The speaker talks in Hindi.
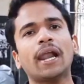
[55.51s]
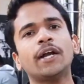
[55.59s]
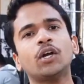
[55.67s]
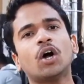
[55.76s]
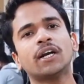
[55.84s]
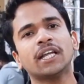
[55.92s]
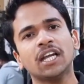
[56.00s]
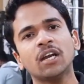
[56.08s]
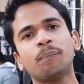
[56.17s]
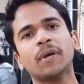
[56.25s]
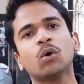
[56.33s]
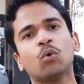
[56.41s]
पे डॉट
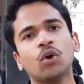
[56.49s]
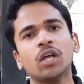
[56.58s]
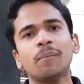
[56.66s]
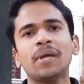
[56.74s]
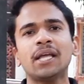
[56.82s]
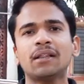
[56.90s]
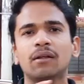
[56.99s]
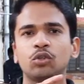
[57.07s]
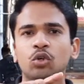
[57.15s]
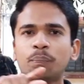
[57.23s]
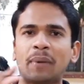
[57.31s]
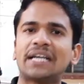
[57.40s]
इन पर कोई भी
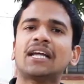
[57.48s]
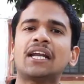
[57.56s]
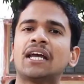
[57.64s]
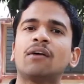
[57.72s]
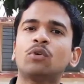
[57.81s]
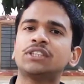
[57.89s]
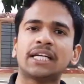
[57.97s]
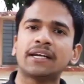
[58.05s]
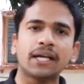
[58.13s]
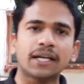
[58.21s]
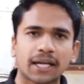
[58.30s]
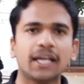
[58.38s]
जो बटन है वो
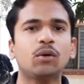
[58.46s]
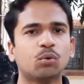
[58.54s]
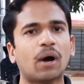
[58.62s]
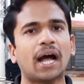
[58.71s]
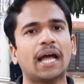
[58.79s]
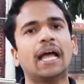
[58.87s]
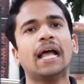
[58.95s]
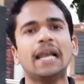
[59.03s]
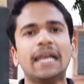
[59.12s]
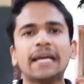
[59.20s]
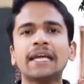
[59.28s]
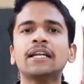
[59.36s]
जनरेट नहीं हुआ है
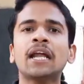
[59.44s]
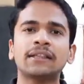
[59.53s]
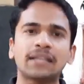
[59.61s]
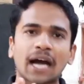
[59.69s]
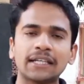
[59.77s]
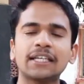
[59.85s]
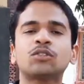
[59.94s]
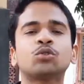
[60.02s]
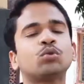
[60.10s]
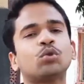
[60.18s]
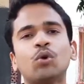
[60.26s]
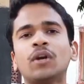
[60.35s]
लेकिन ताज़ा
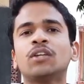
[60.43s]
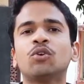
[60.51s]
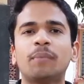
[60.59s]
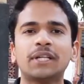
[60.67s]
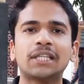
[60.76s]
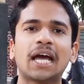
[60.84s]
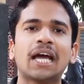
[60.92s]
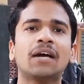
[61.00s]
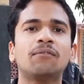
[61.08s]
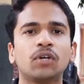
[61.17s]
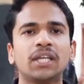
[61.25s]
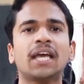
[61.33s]
सूत्रों ने जो बताया
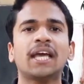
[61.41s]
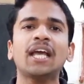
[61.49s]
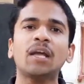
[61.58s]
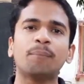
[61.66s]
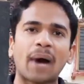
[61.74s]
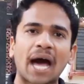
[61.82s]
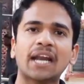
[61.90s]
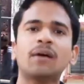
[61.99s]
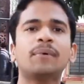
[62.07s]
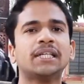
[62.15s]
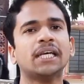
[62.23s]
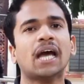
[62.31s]
है वो ये है कि
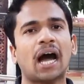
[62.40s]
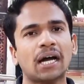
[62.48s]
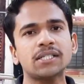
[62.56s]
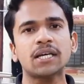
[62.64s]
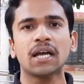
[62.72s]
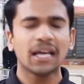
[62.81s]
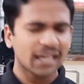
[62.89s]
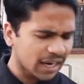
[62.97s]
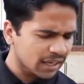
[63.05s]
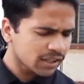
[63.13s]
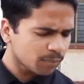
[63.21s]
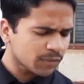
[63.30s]
बारह बजे आज
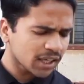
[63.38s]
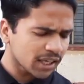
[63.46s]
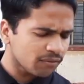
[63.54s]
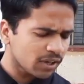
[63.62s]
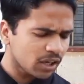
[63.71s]
यानी जब तक ये